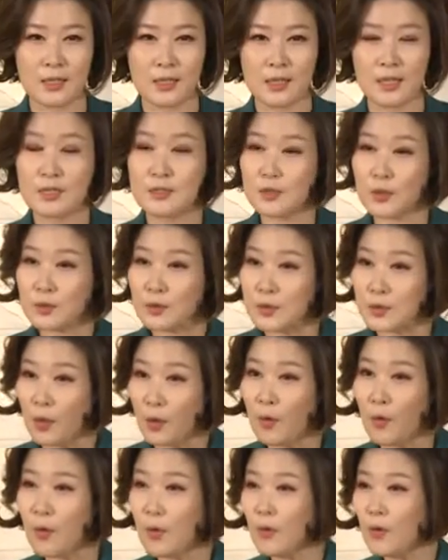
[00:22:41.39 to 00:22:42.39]
예를 들어 어떤
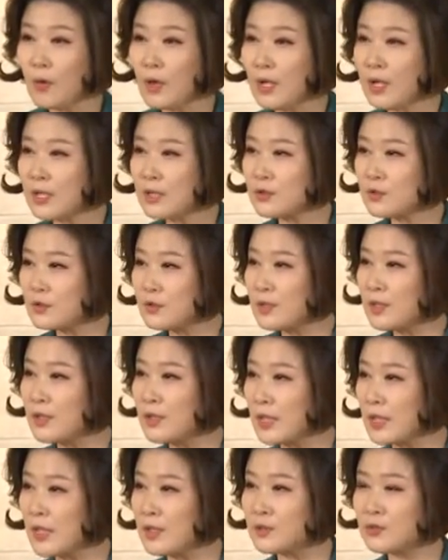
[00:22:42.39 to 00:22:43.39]
영어에
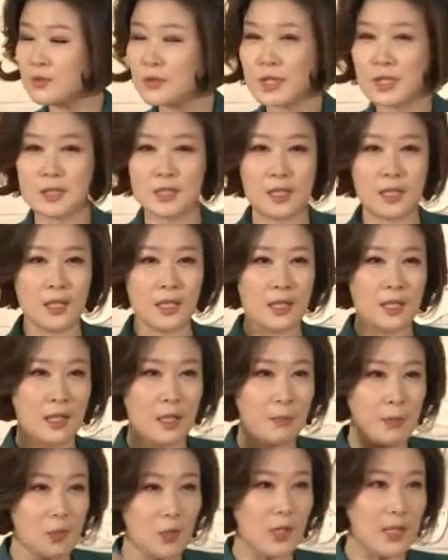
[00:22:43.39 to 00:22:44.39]
숙련된 숙달자가
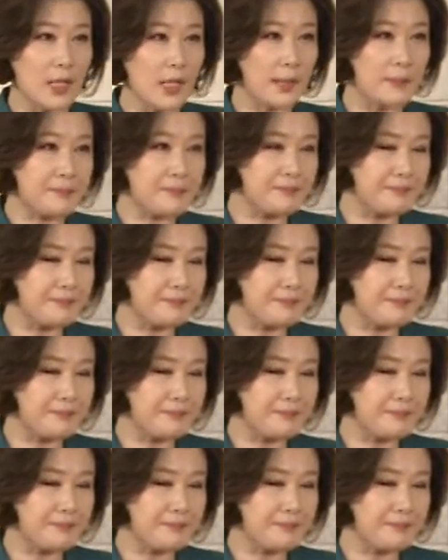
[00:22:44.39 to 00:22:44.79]
필요하다.